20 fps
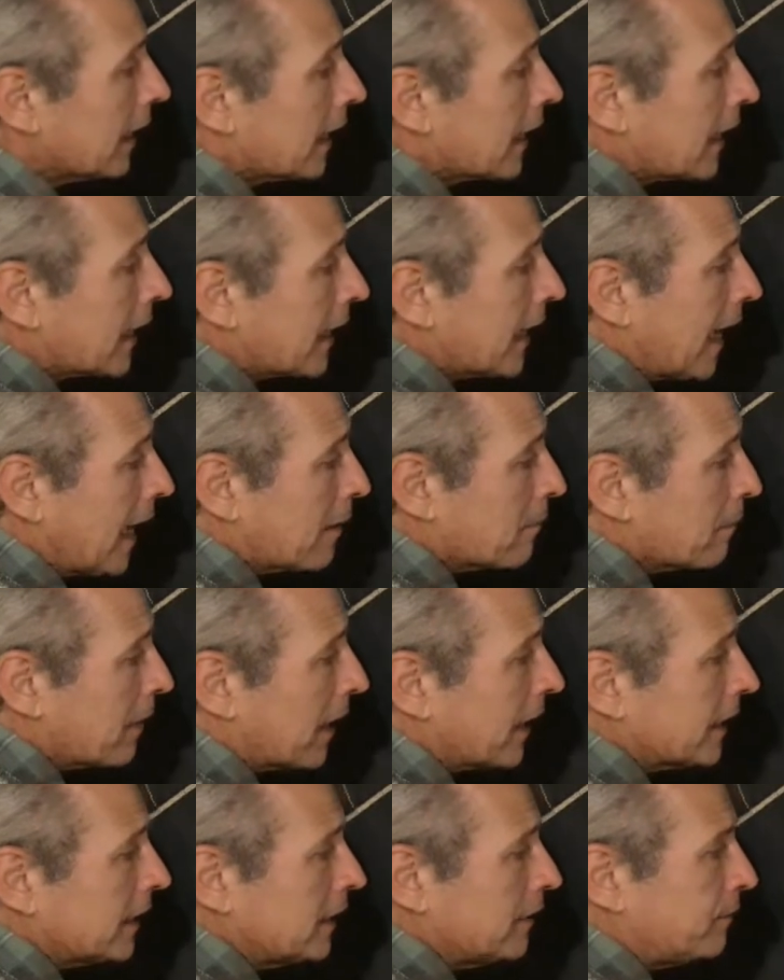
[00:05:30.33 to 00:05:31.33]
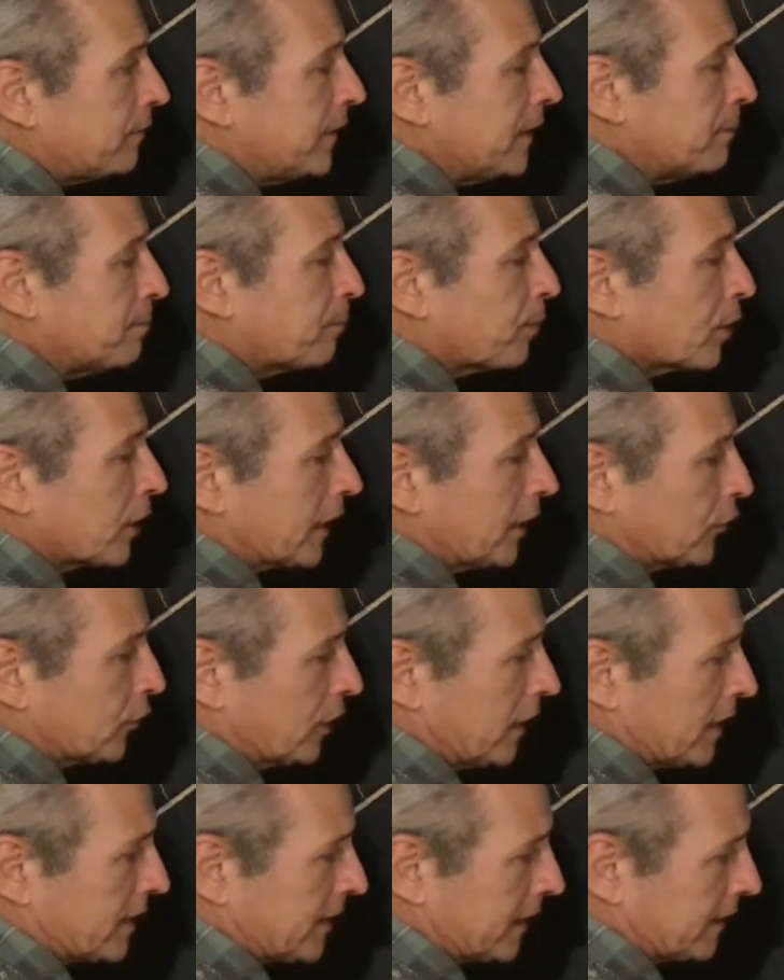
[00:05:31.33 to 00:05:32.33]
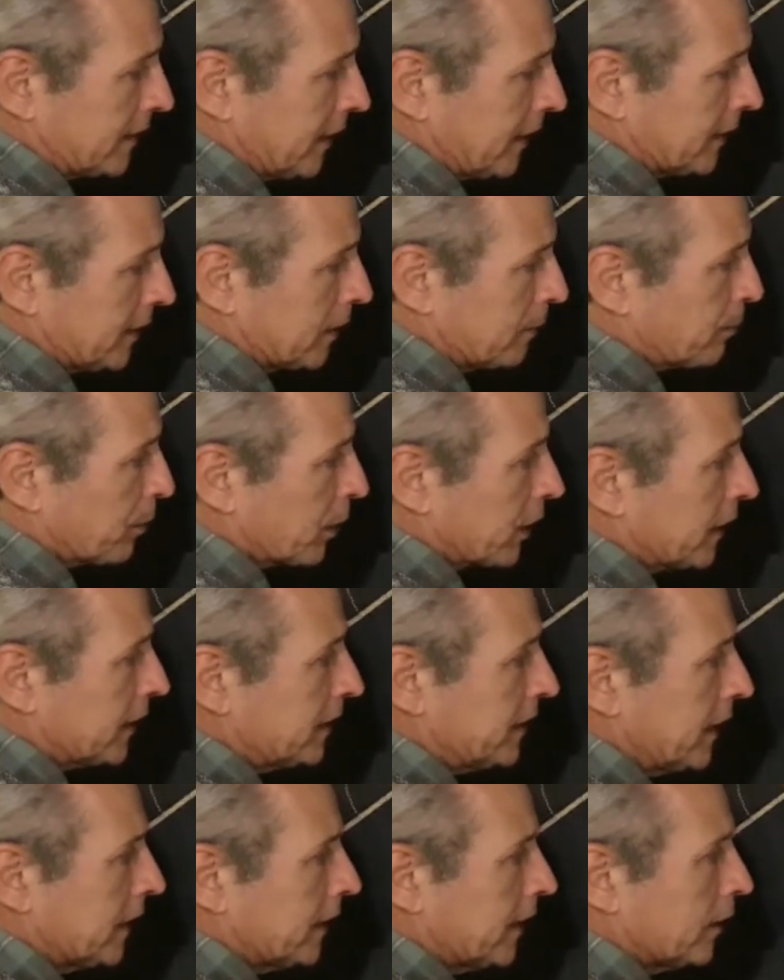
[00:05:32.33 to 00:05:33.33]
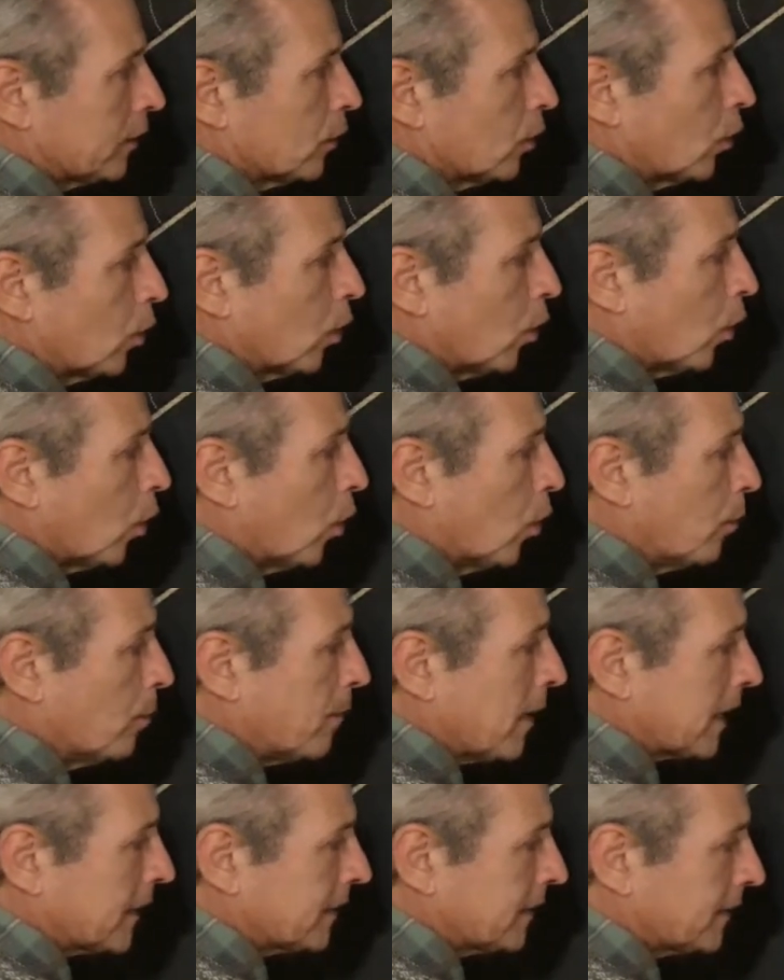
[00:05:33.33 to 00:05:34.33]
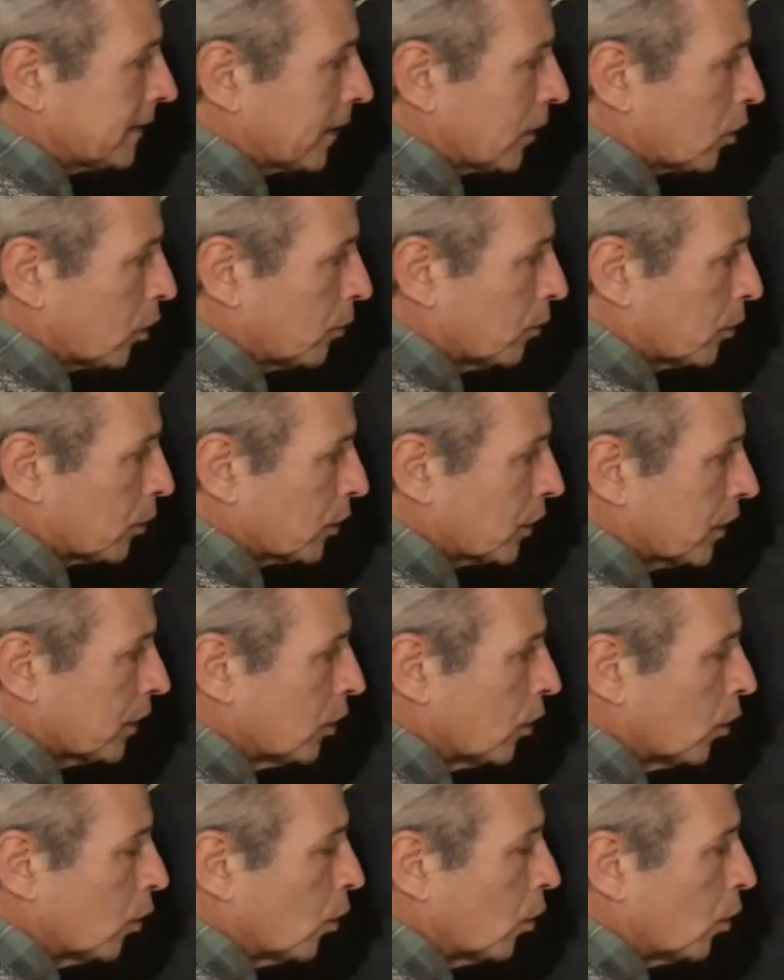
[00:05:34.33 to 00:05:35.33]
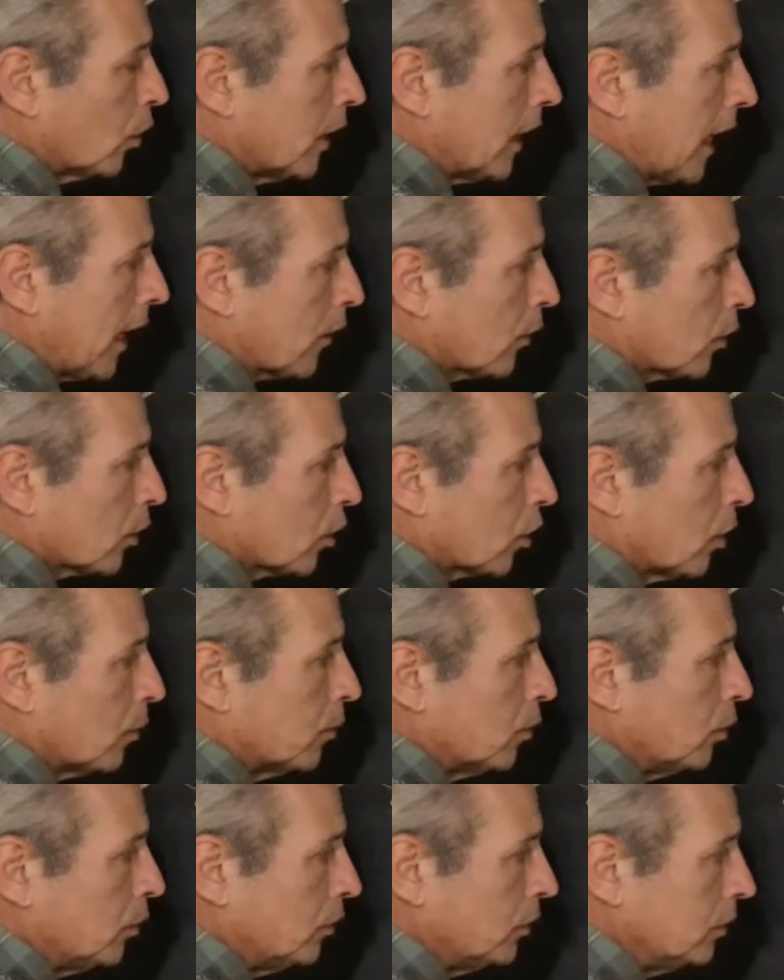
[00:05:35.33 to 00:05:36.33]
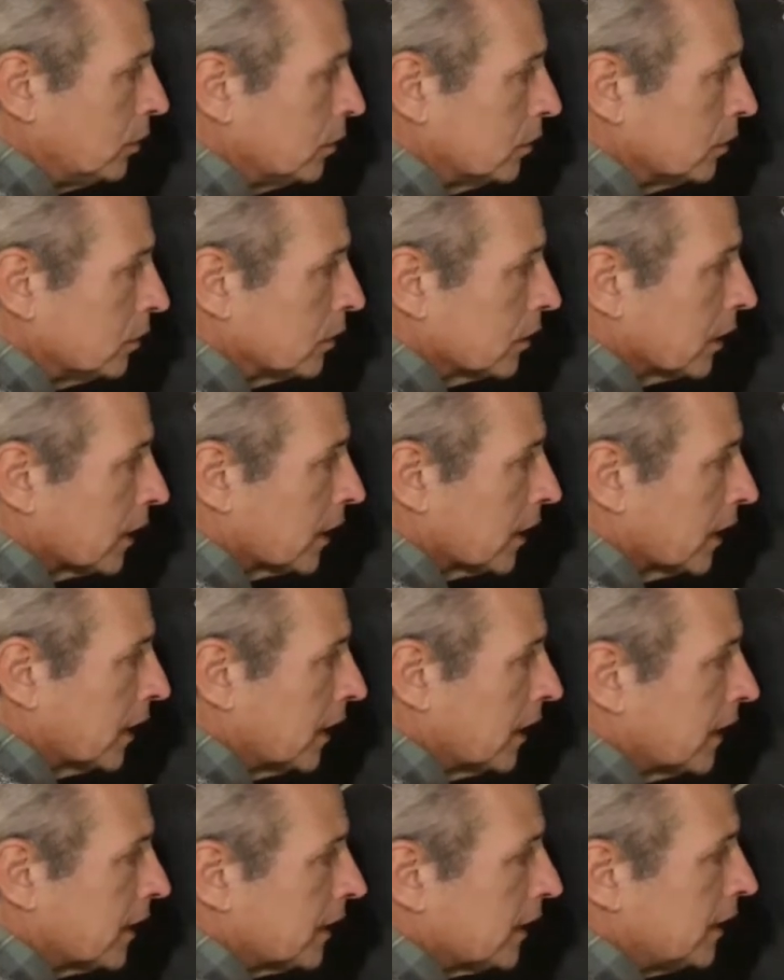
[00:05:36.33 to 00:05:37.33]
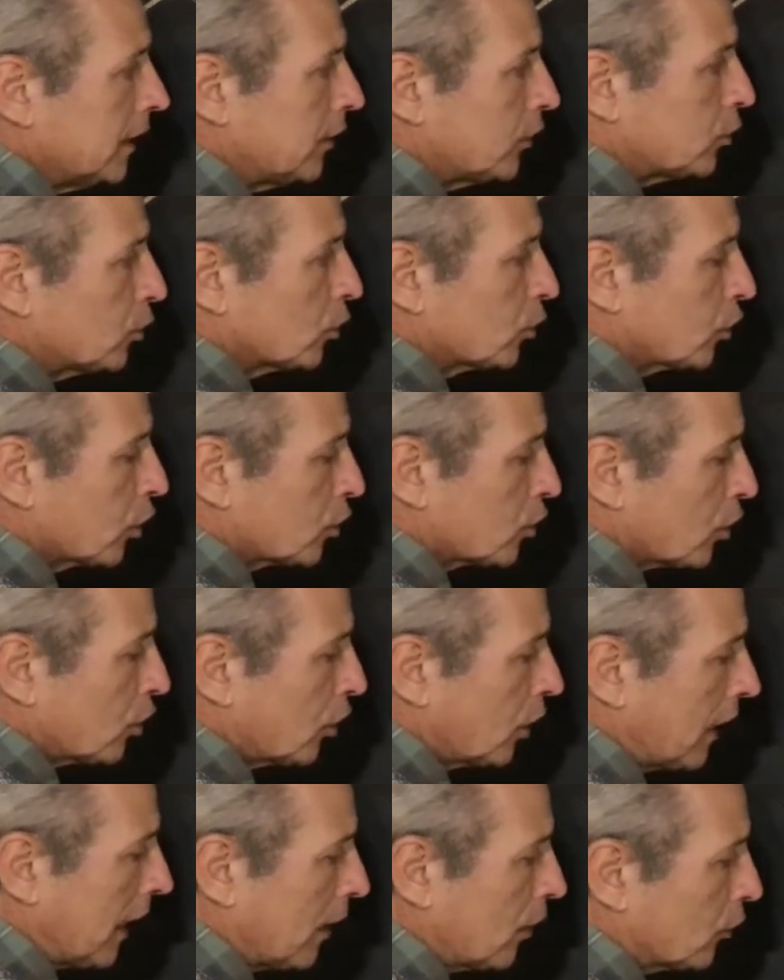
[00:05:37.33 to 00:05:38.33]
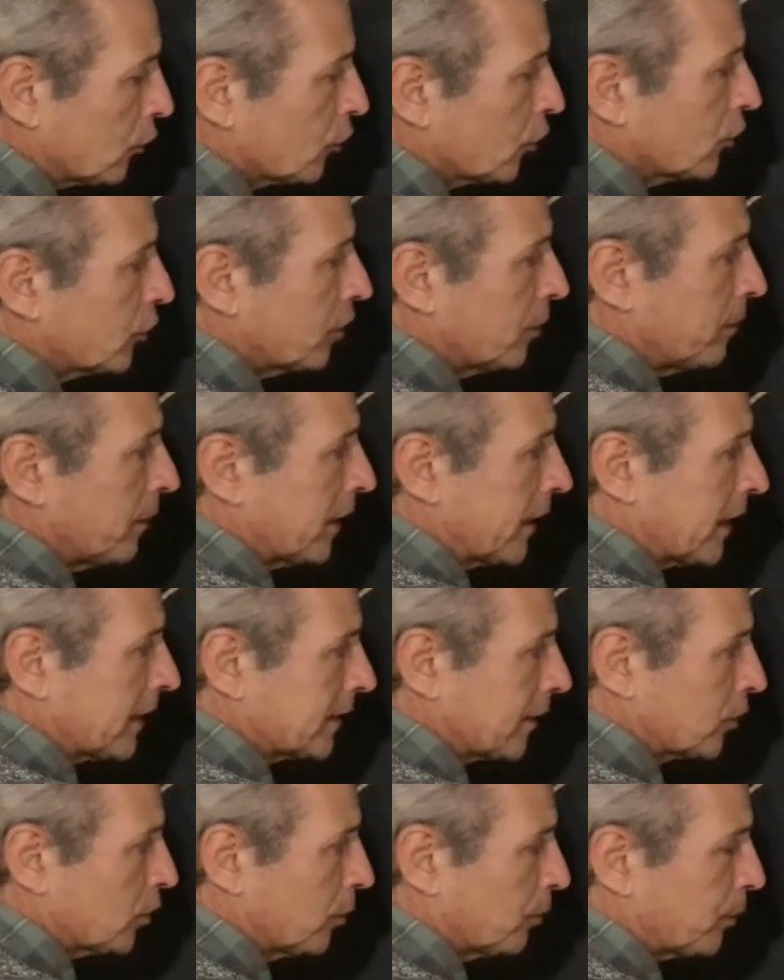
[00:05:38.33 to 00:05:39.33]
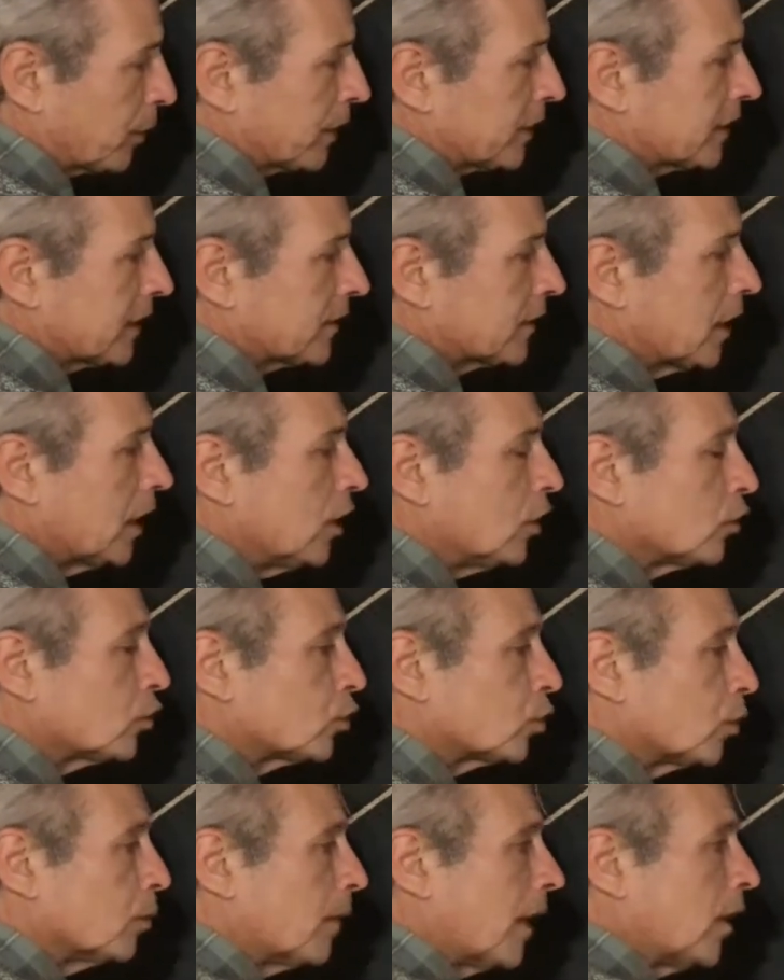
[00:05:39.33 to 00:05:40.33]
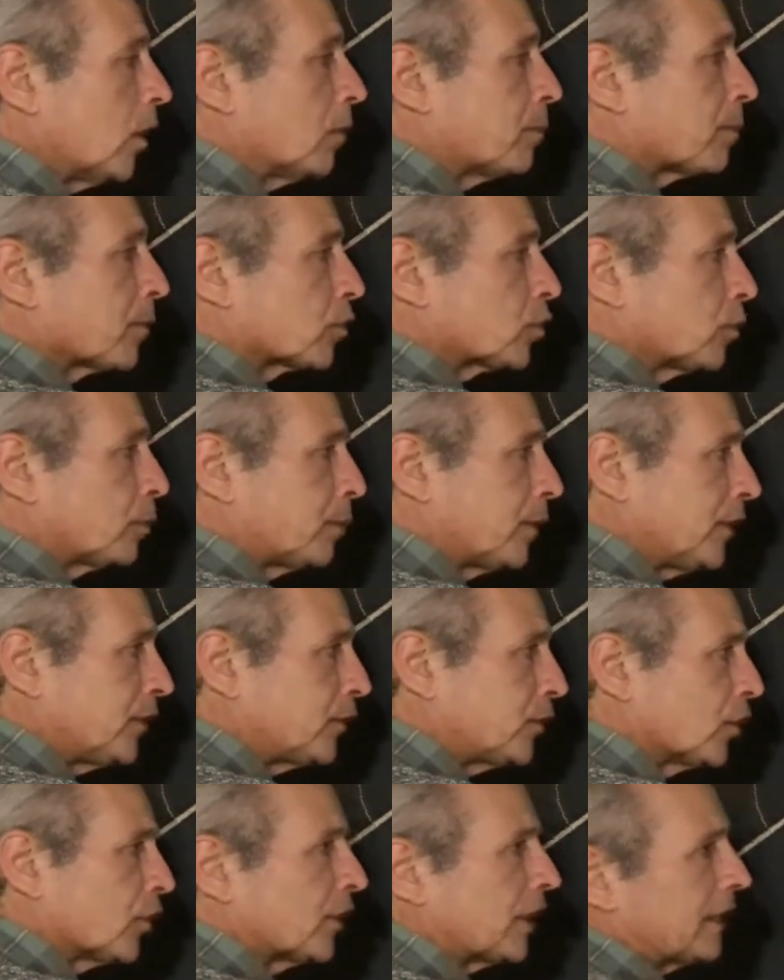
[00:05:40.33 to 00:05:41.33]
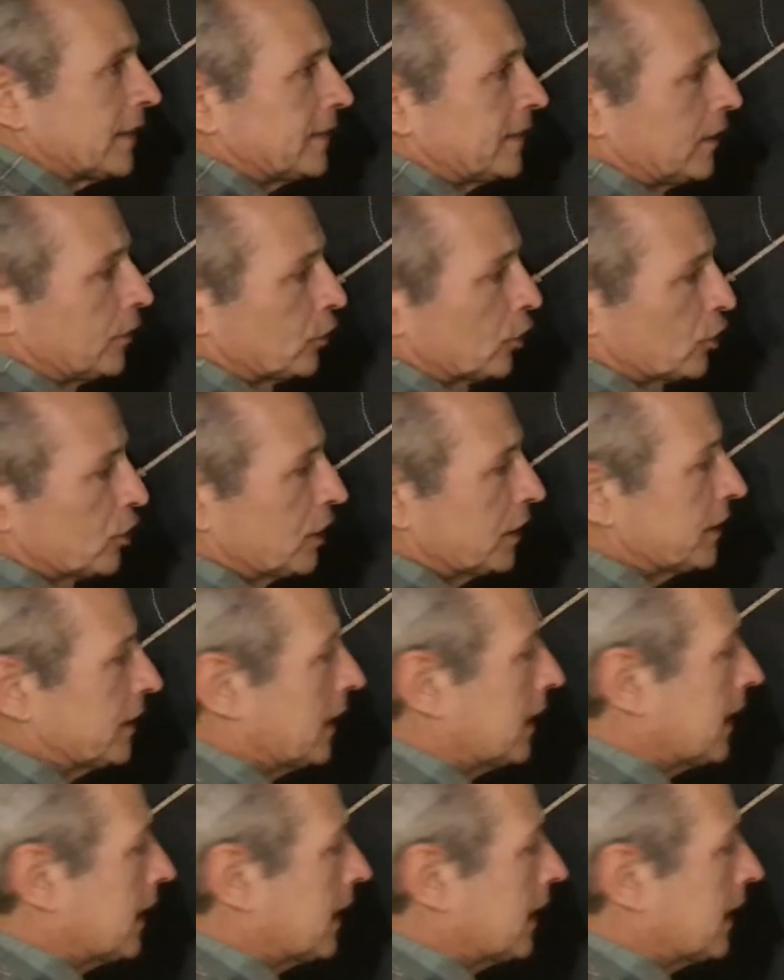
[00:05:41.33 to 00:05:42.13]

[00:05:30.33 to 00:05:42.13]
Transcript: Gamma y phi, ¿por qué son adyacentes? Porque tienen un vértice en común, un lado en común y sus otros dos lados son semirrectas opuestas. Sumados, por supuesto, dan 180